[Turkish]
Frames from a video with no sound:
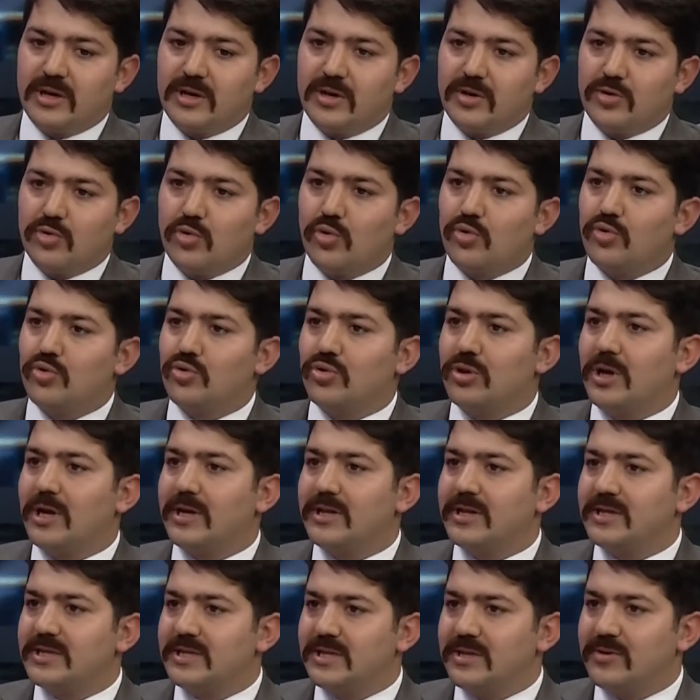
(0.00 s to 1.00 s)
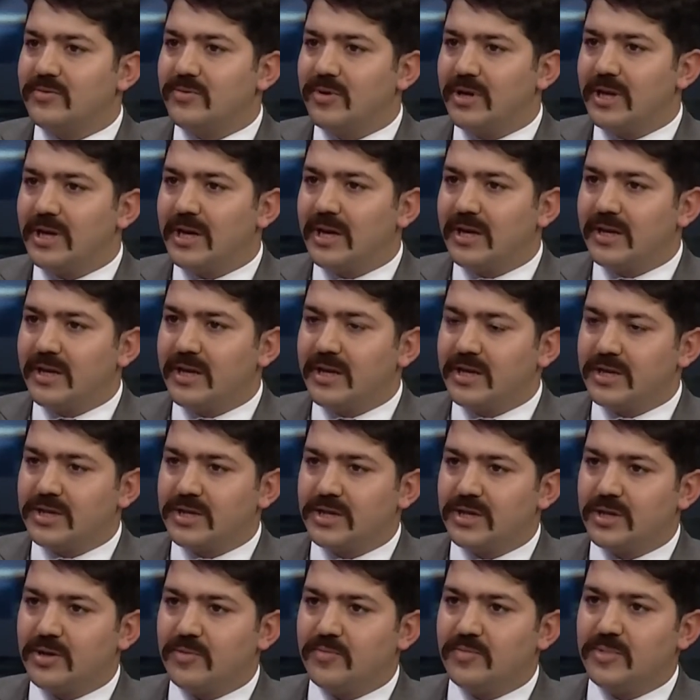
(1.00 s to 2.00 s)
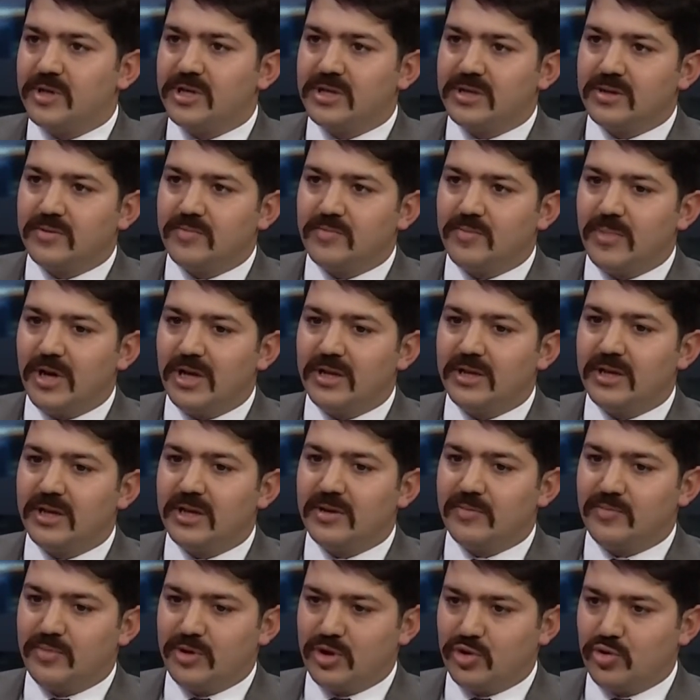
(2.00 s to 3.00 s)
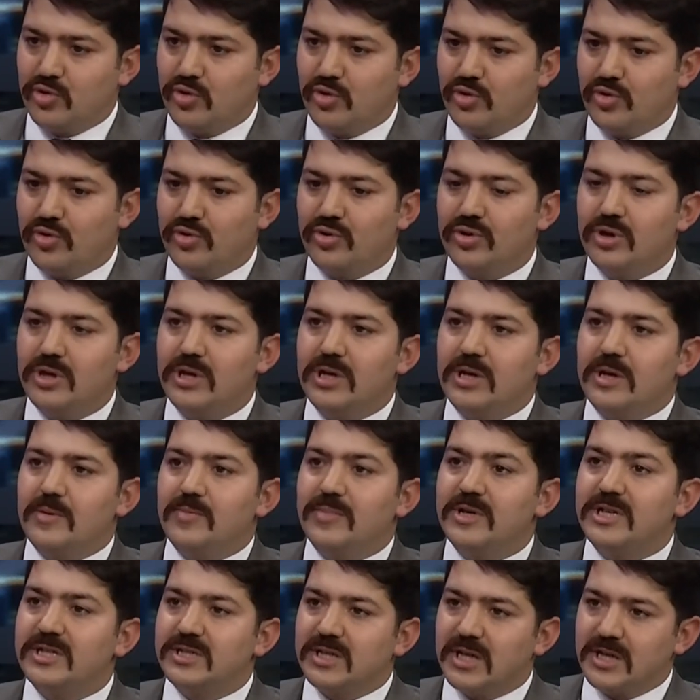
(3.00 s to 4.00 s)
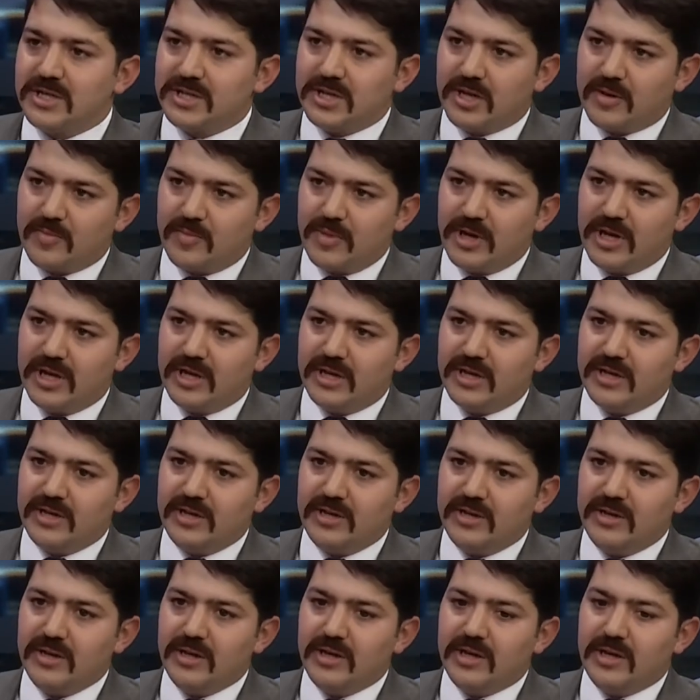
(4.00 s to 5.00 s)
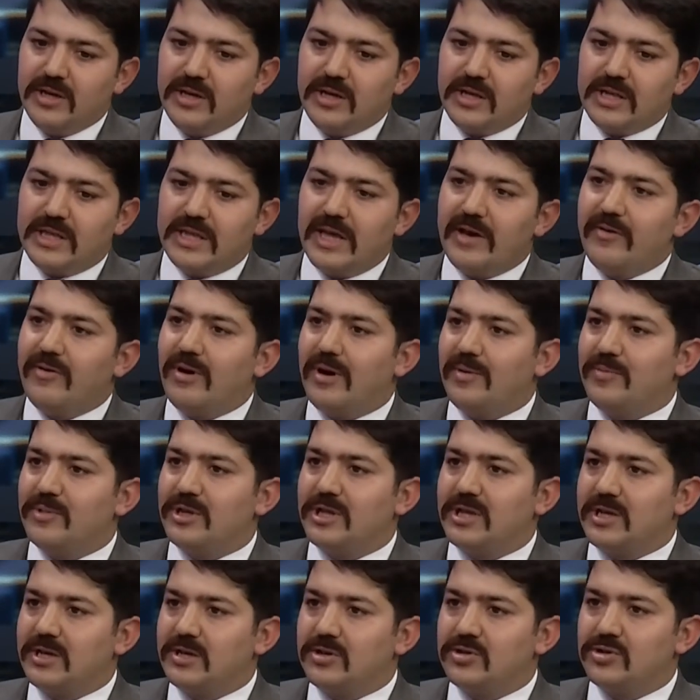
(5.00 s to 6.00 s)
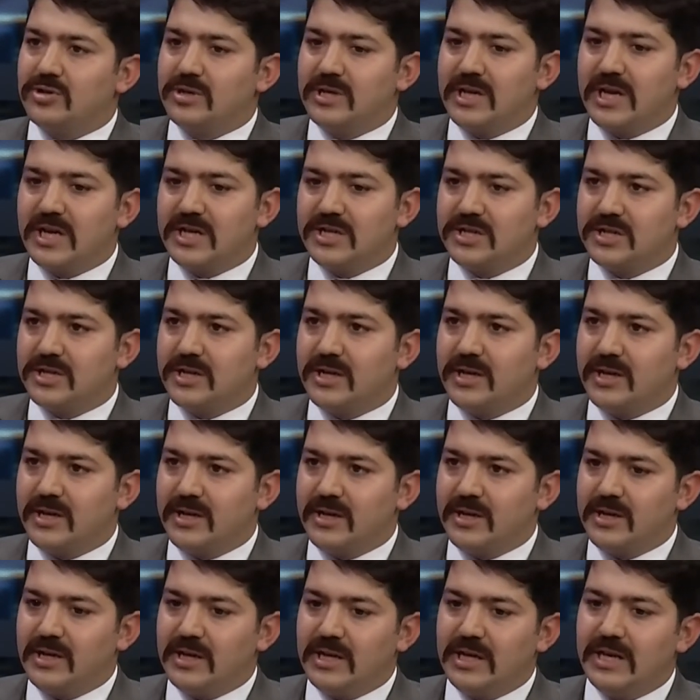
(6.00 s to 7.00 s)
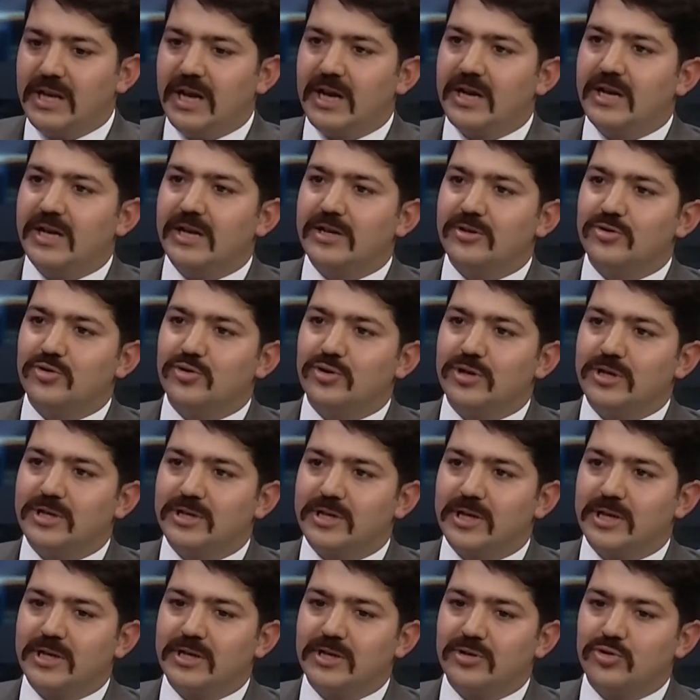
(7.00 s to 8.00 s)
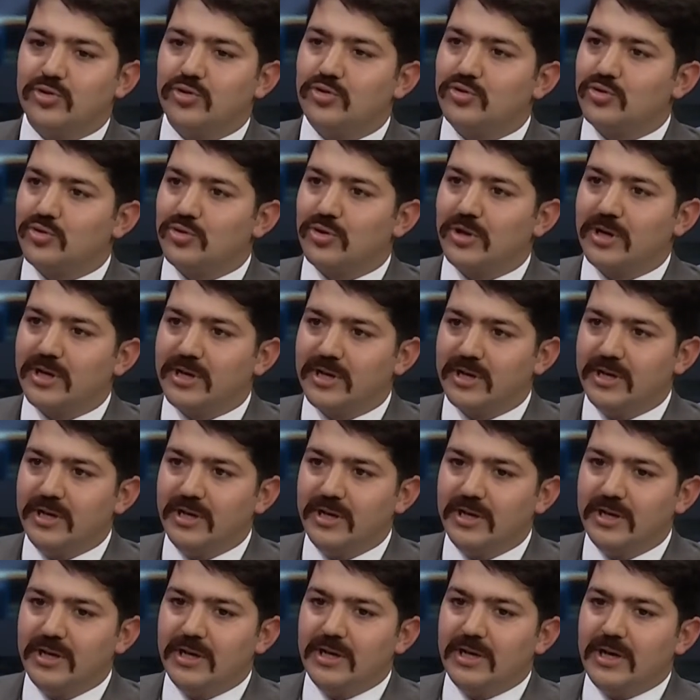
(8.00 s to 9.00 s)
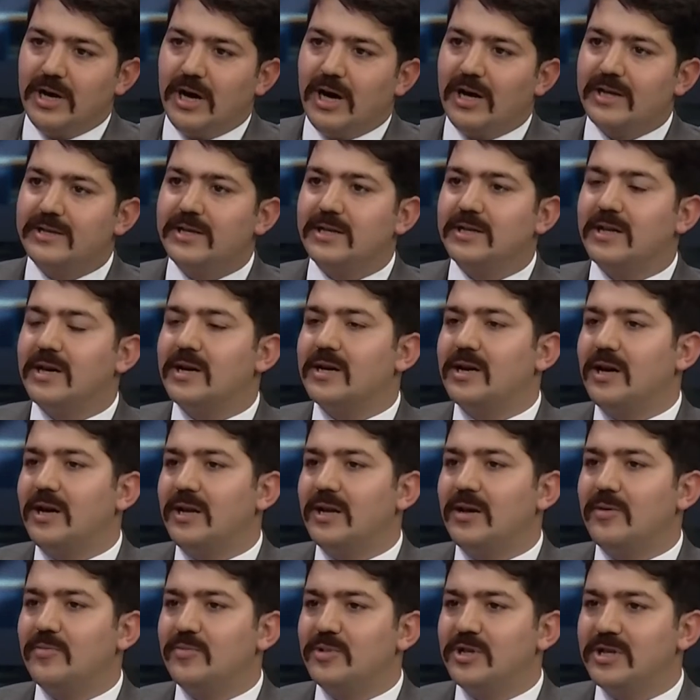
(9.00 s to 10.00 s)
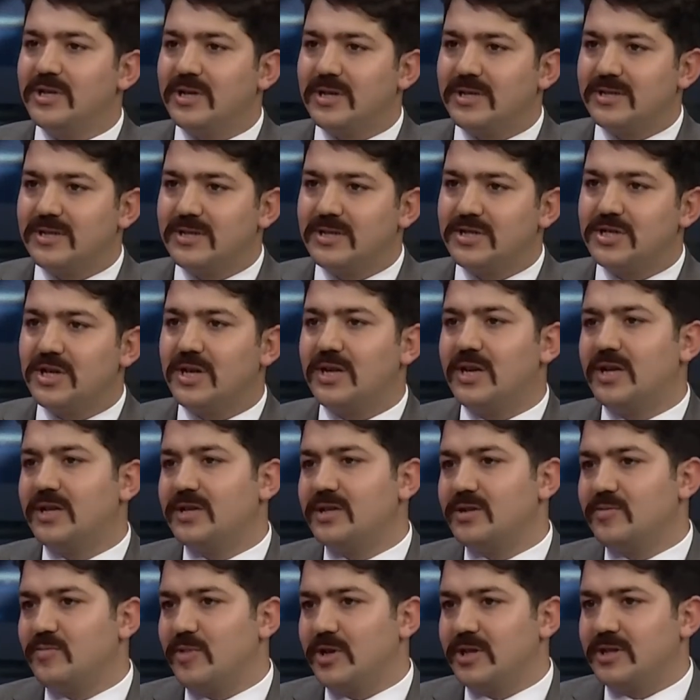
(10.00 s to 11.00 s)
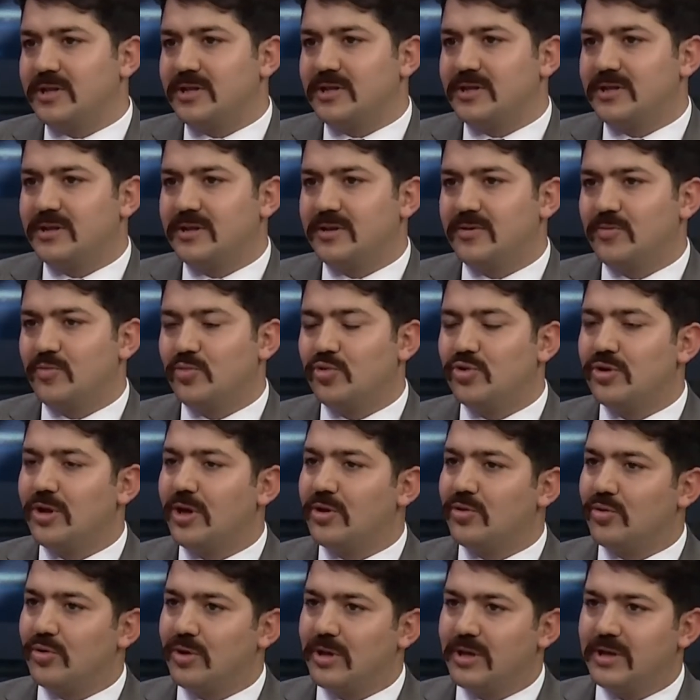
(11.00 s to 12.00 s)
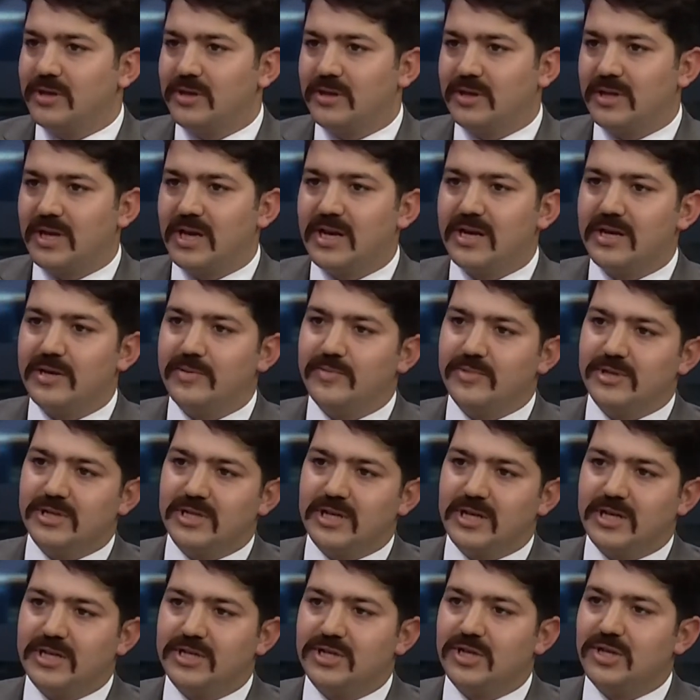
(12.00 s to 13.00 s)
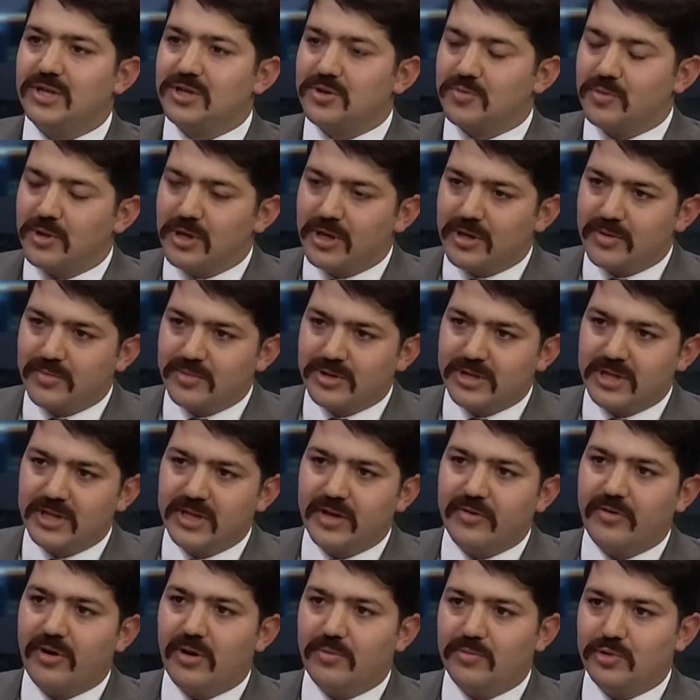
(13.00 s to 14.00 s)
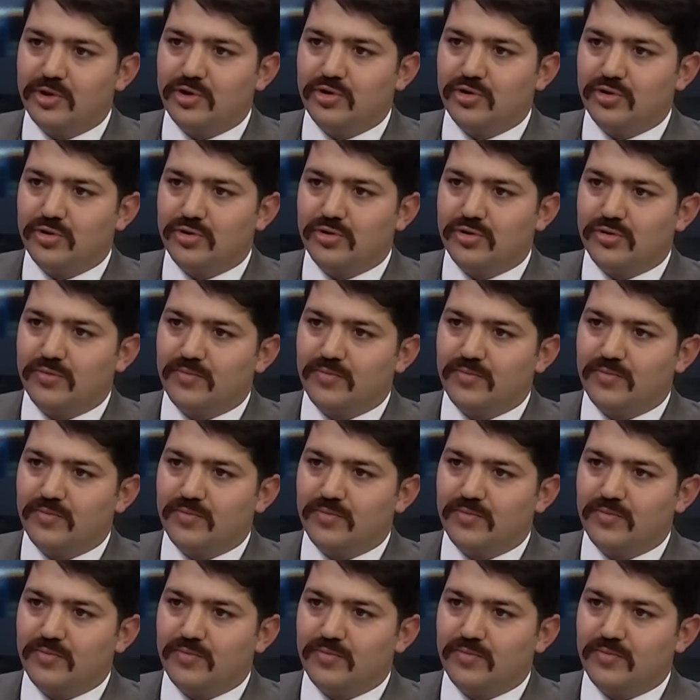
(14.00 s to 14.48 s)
doruklarda, zirvelerde yaşayan bir beldenin, bir köyün, bir sancak beyliğinin devamında gençlere, ilerleyen süreçteki çocuklarına atadan kalan mirası canlandırmaktır. Bundan dolayı derneğimizdeki çalışmalarımıza devam ediyoruz.